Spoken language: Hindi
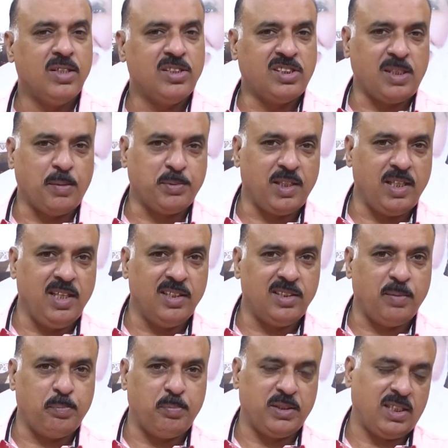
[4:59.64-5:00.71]
स्टेप्स लिए
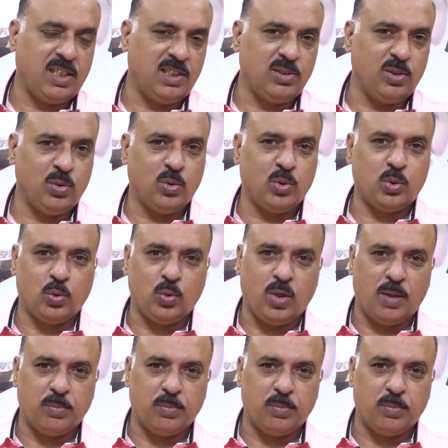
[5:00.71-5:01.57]
थे पिछले दिनों जो